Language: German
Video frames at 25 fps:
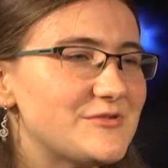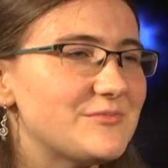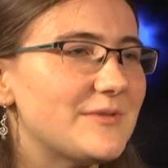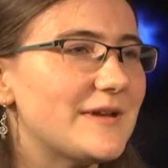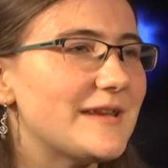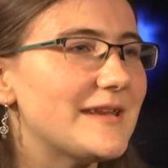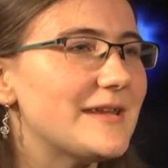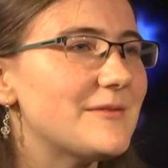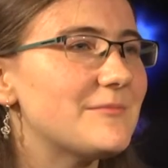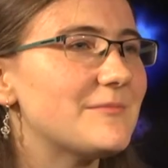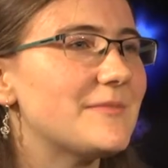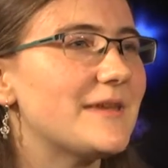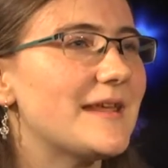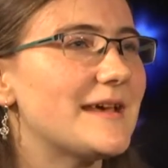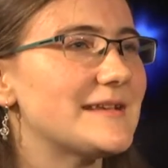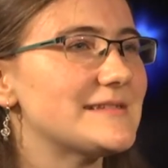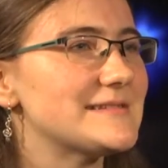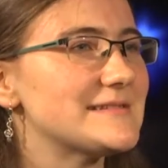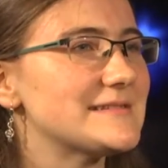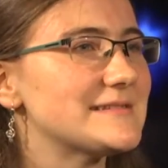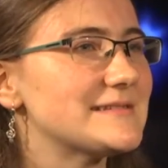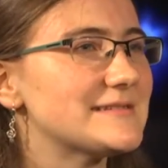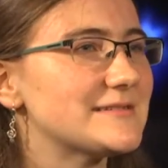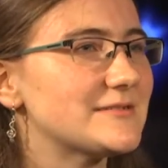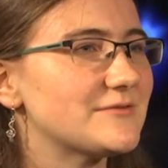übernehmen
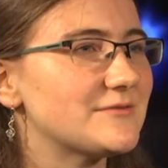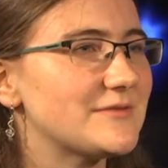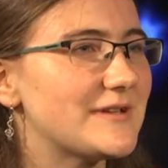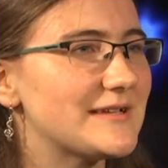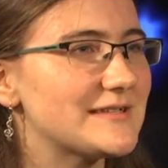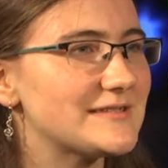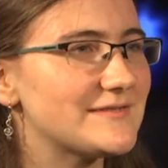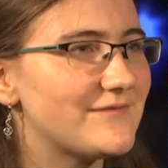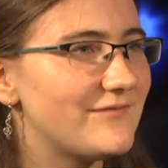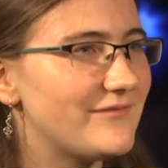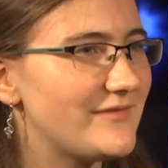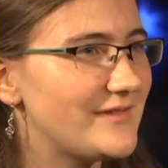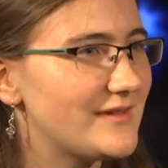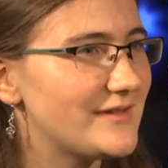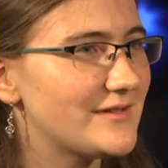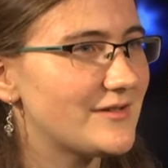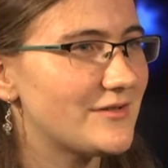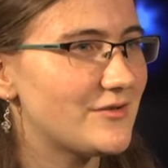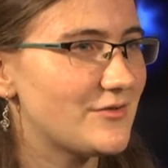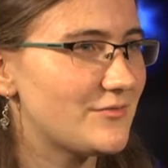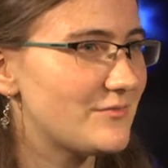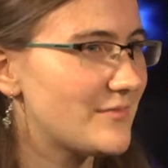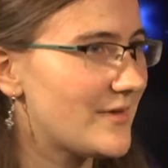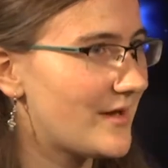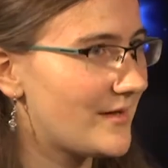lassen, sodass wir
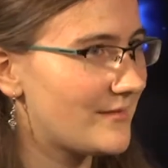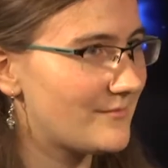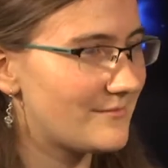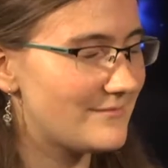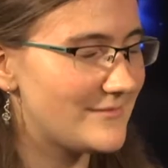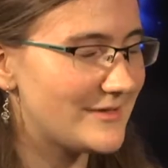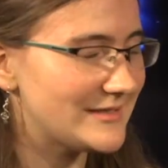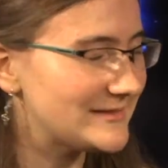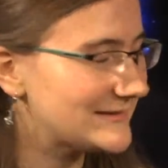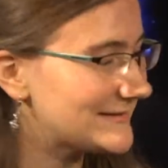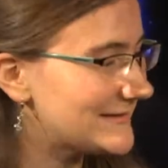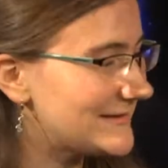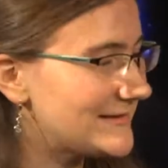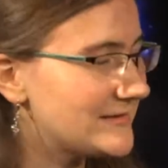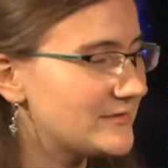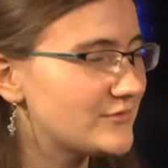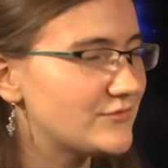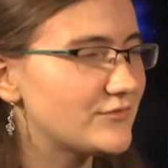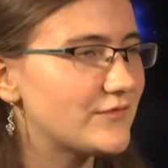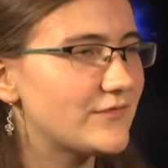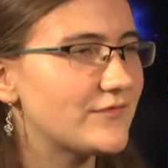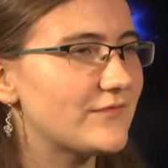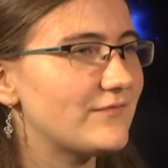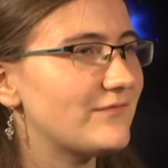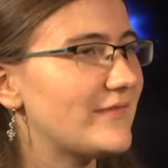immer mitreden
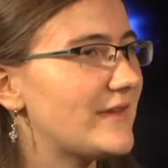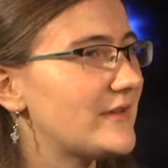durften,